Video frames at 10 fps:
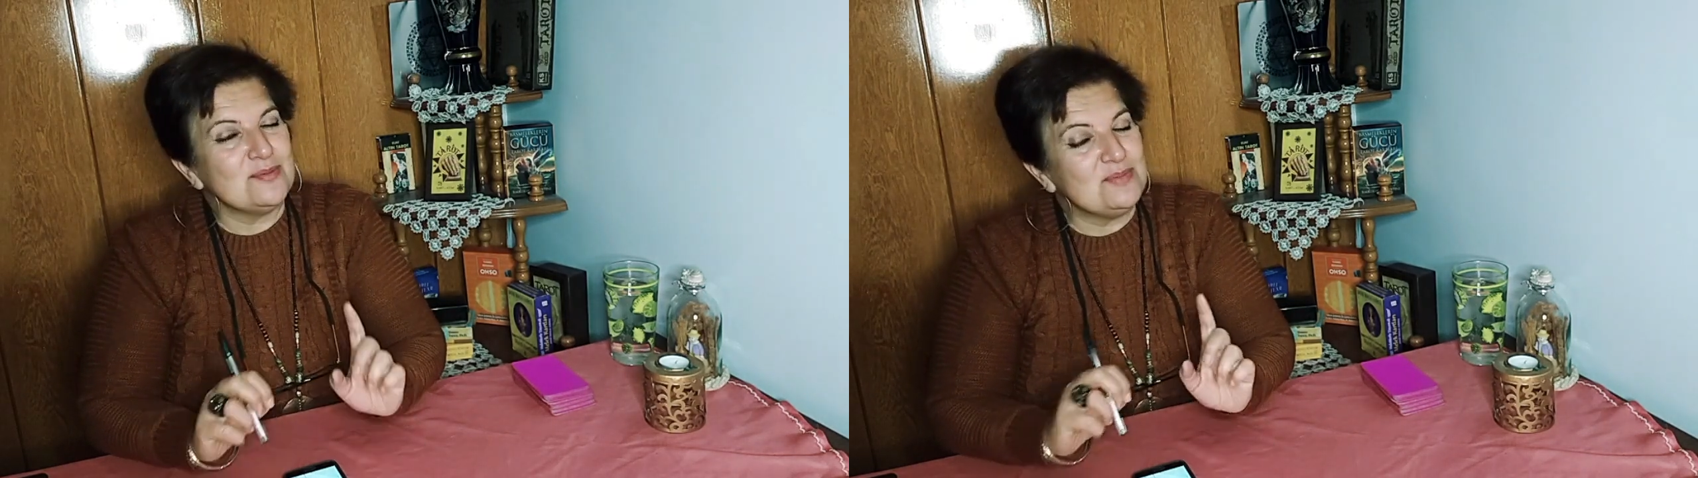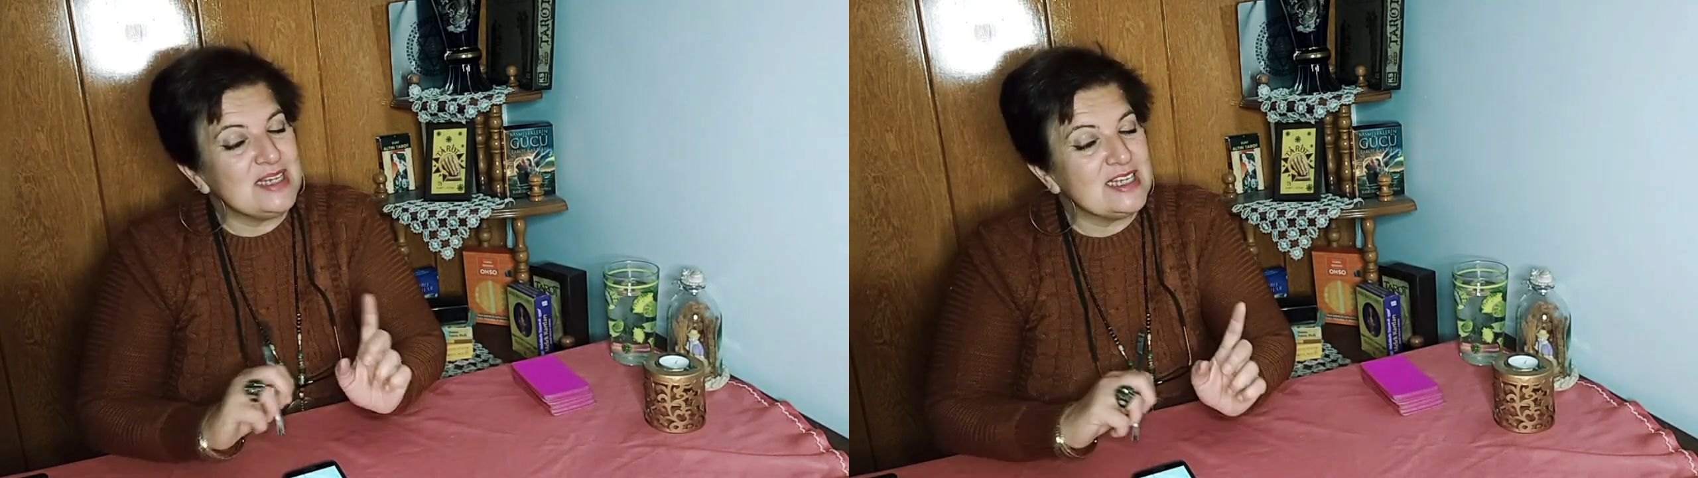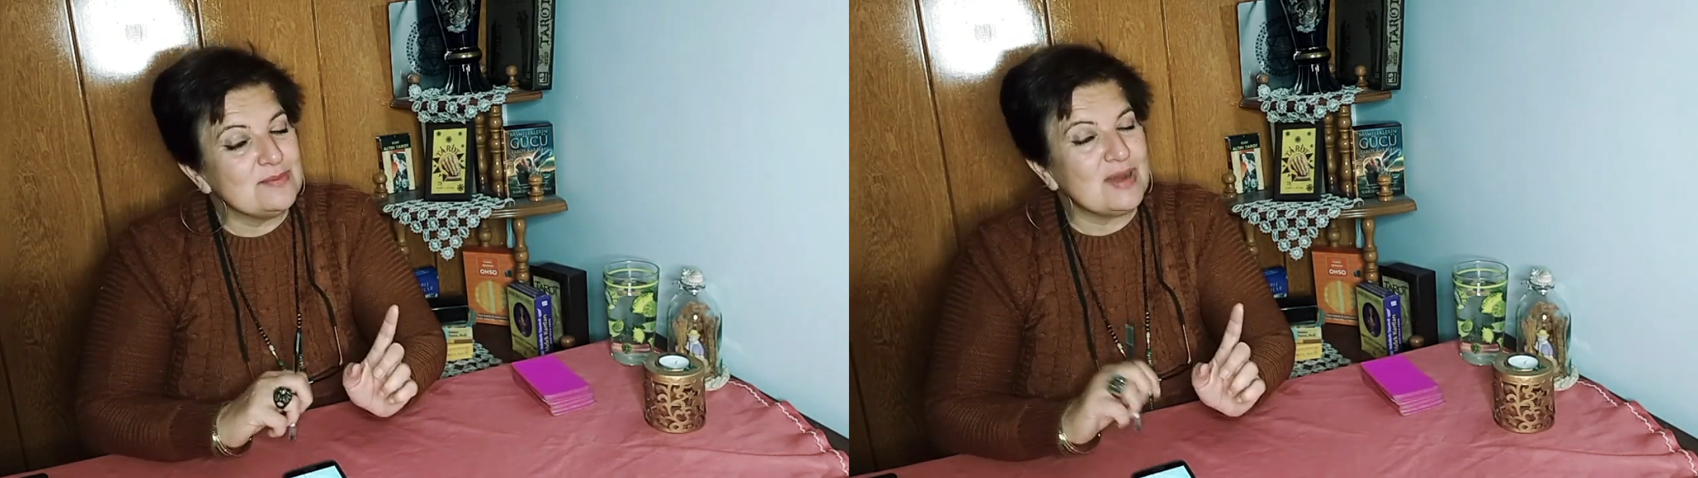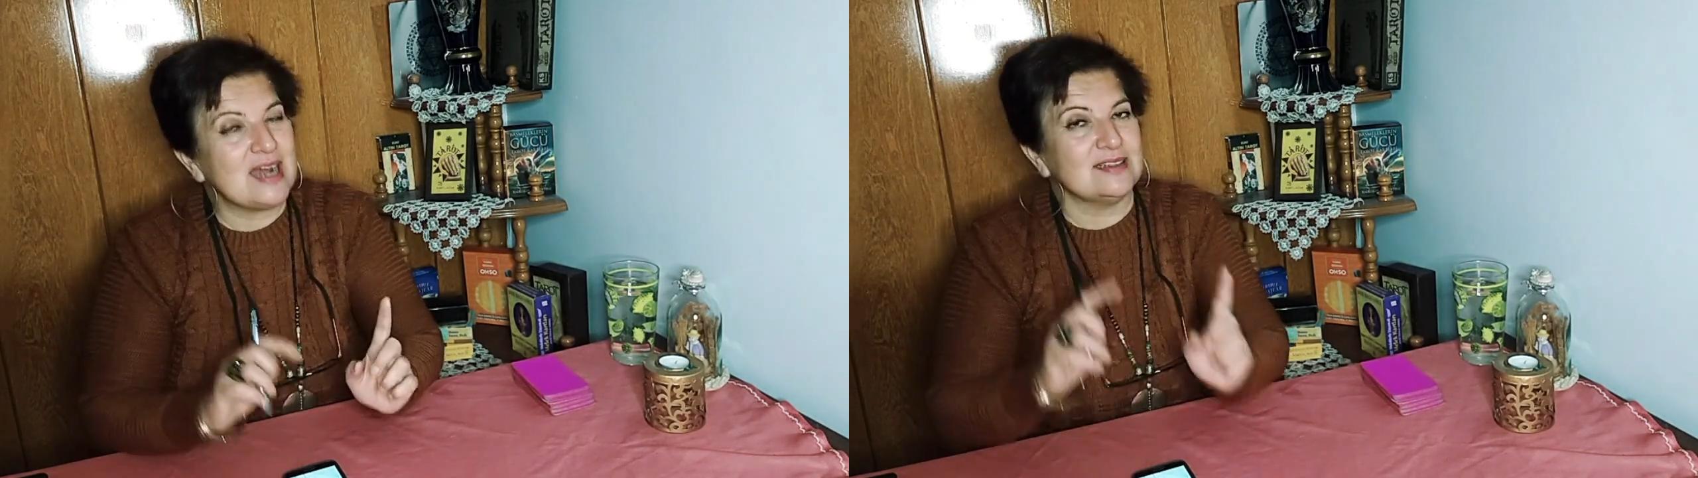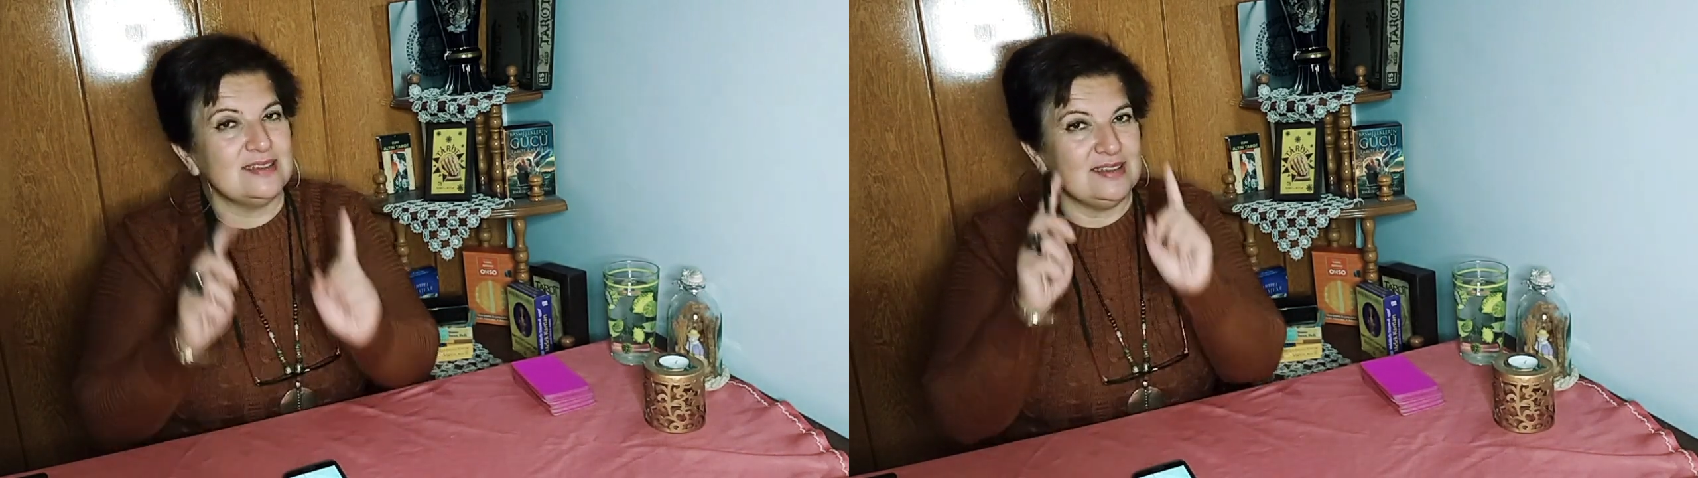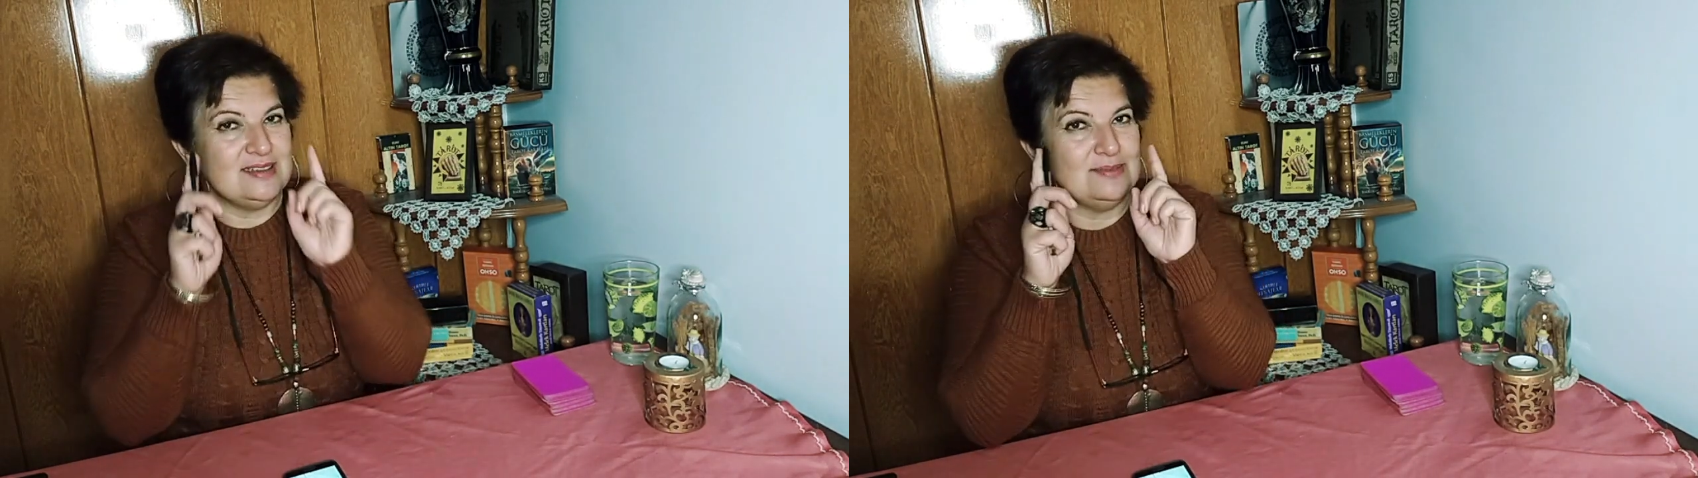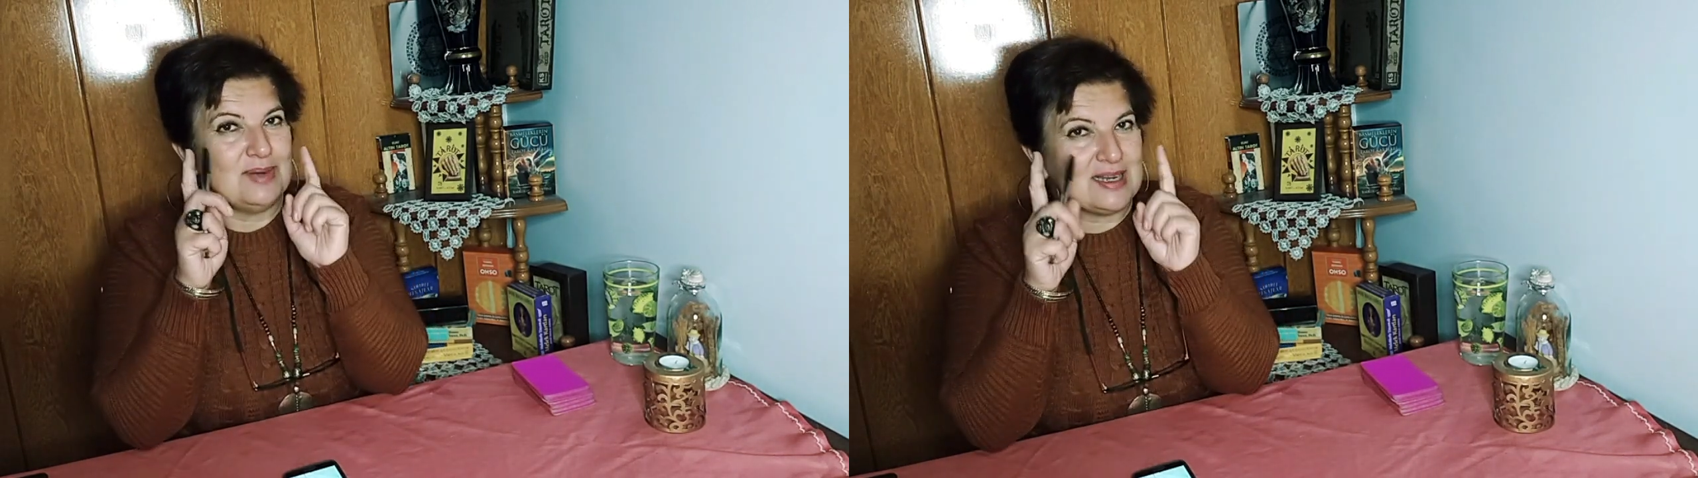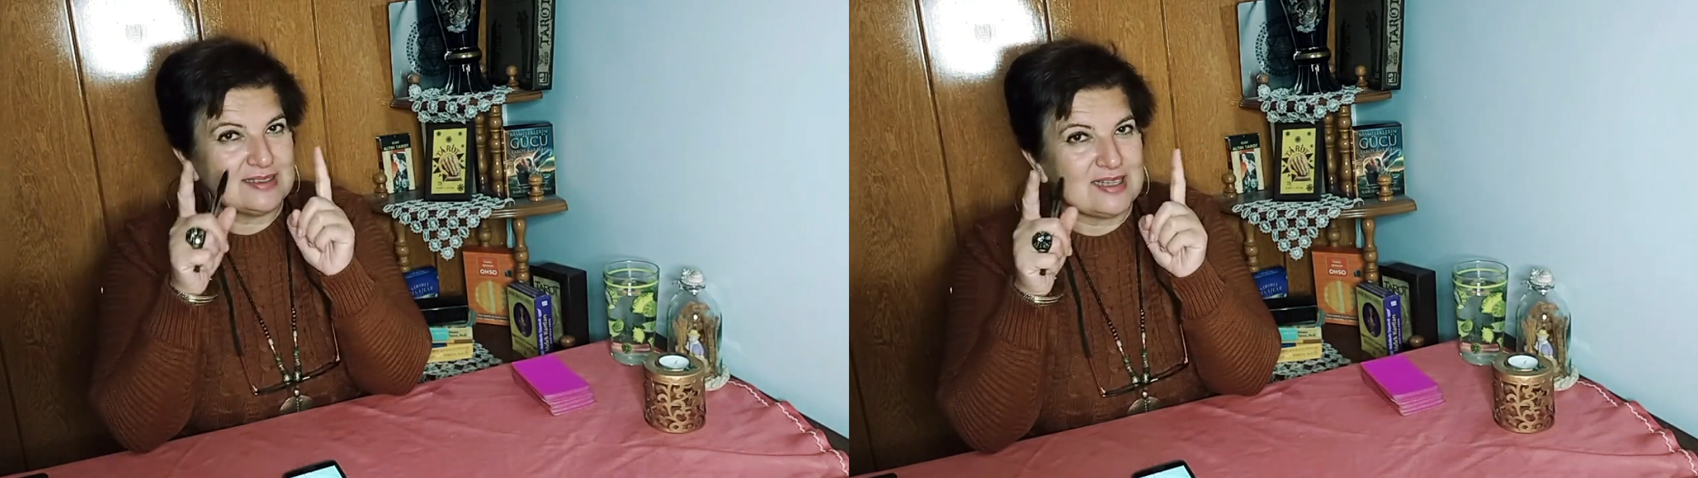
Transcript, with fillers: 1 Mart 7 Mart